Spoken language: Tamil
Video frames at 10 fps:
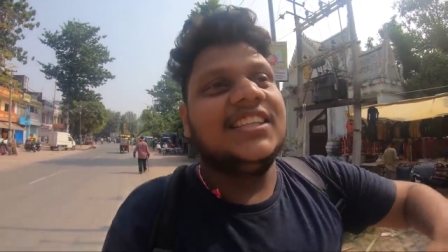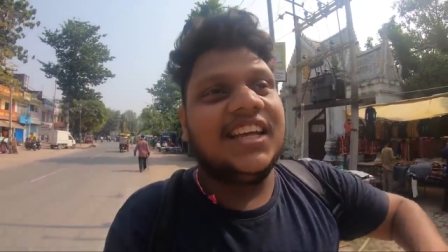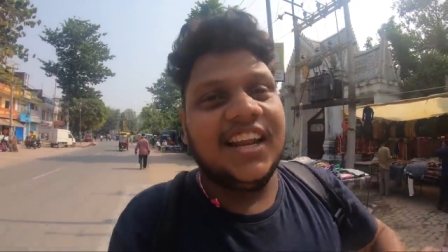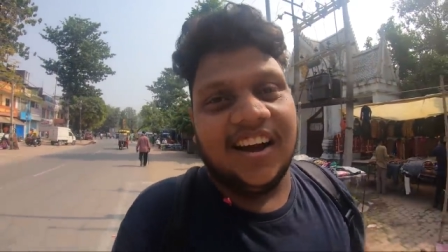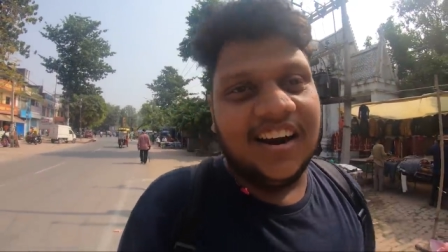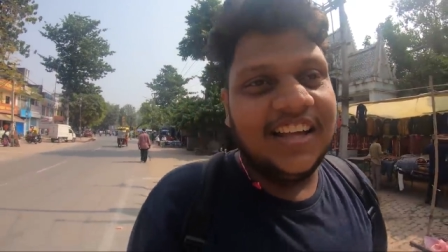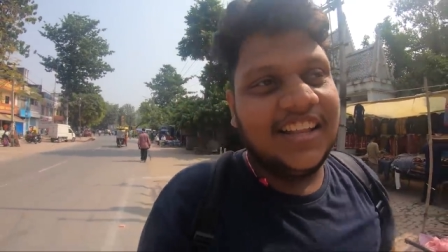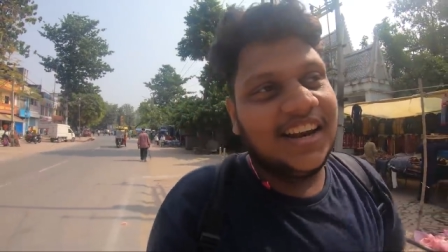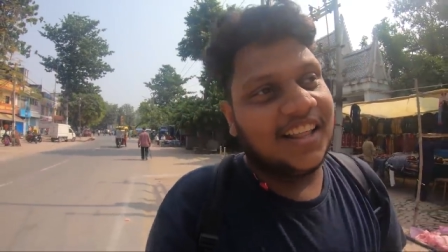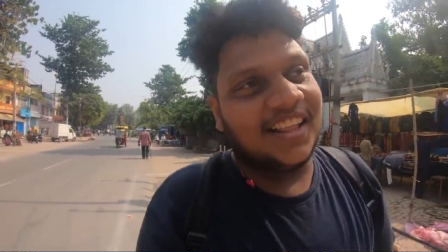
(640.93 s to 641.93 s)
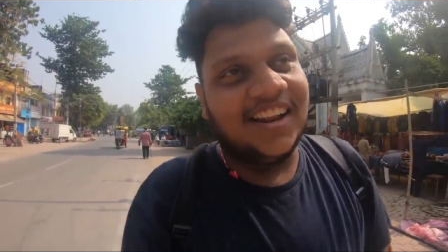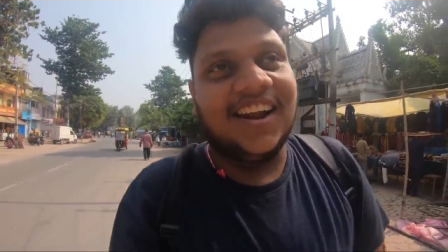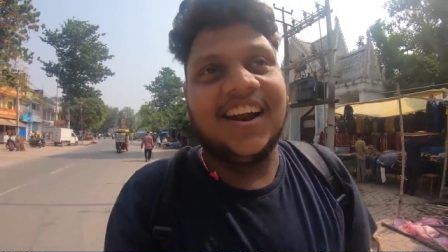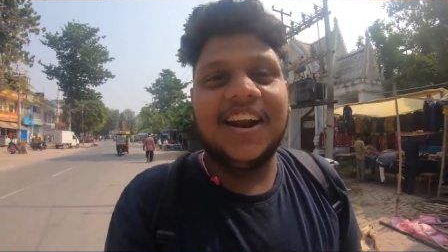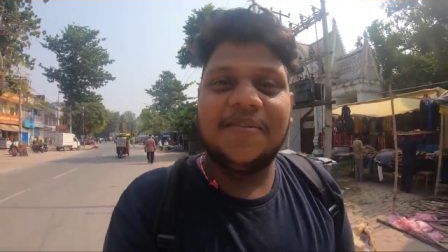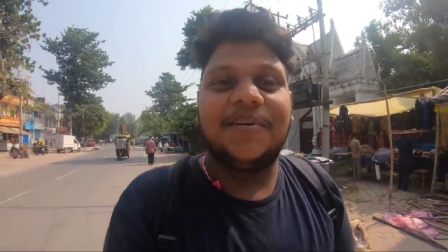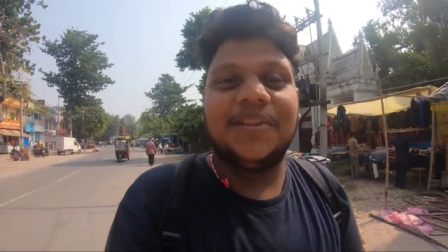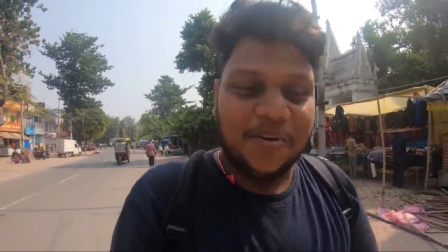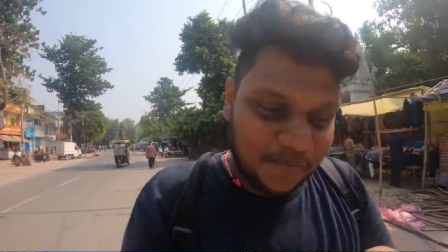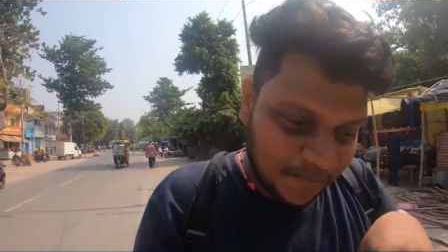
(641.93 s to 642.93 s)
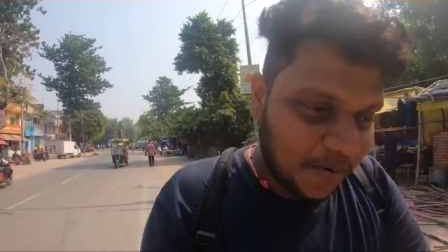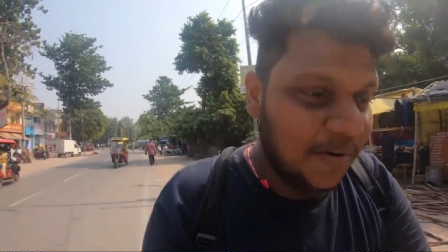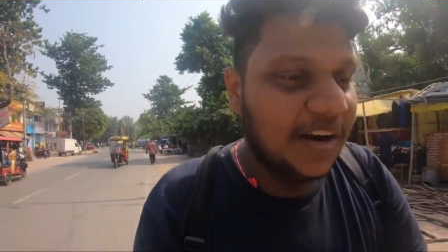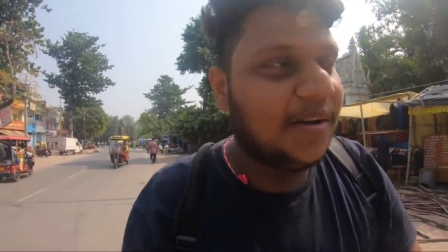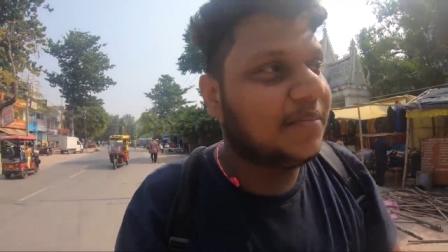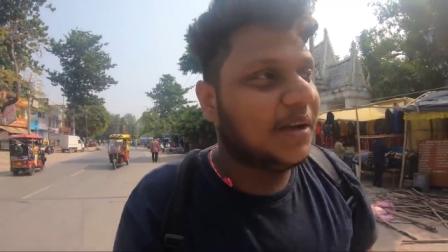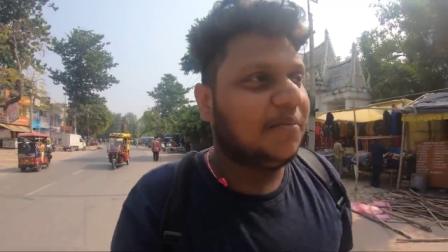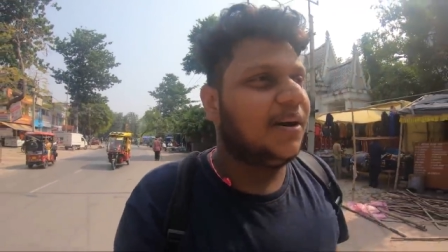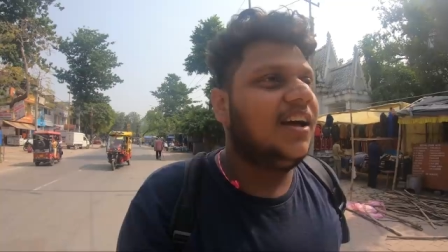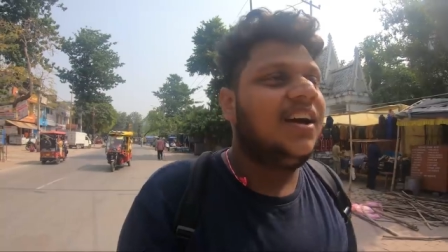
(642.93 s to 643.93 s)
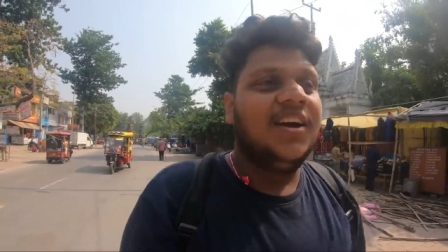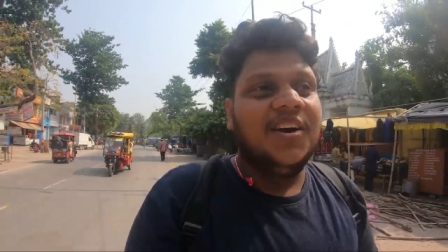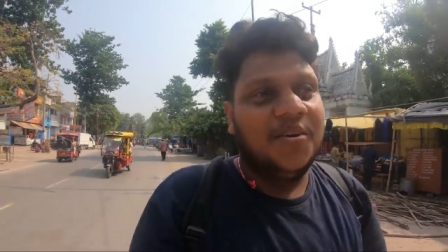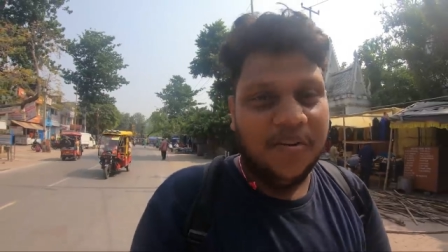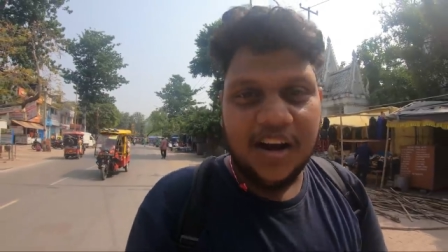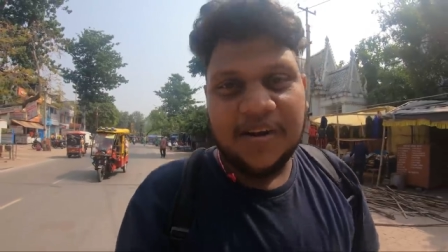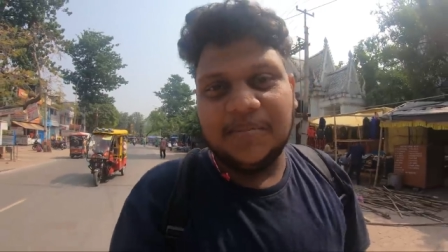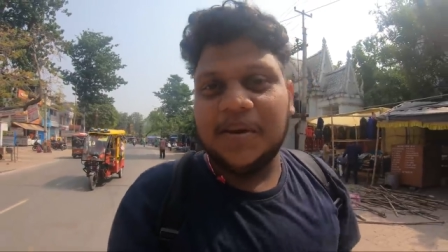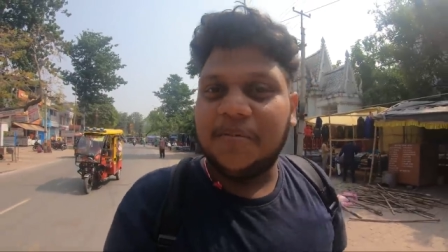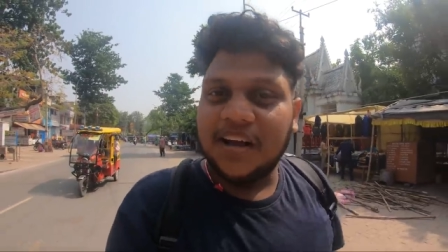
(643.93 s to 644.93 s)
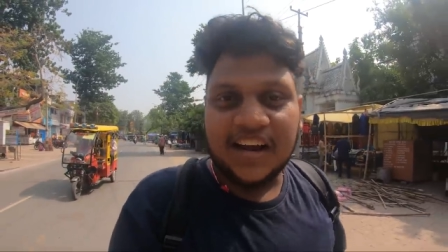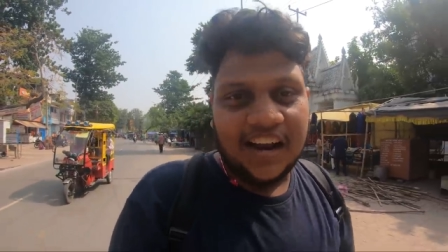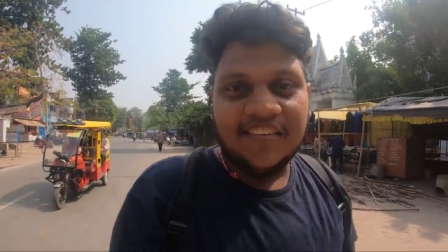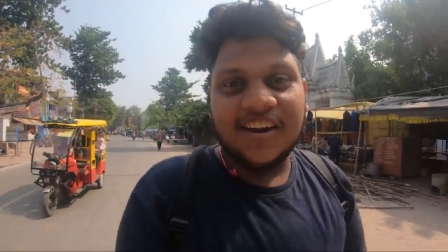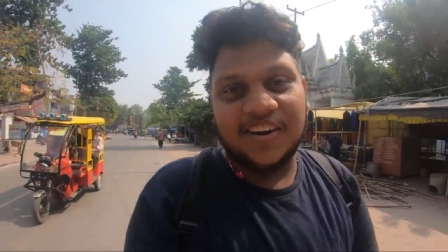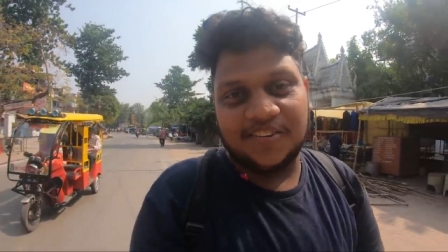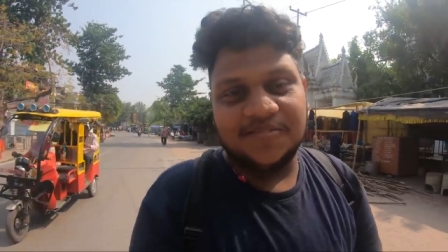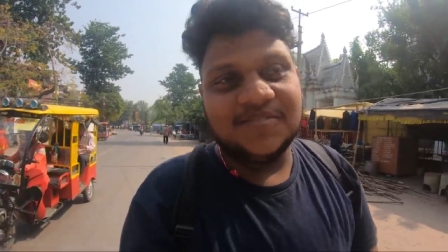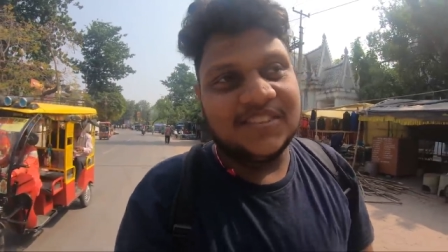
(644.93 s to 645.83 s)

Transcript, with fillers: சரியான இது இல்லாததுனால நம்ம வந்து ரொம்ப உள்ளே டெப்த்தாக போகல உள்ளே டெப்த்தாக போனால் ஆகிடும்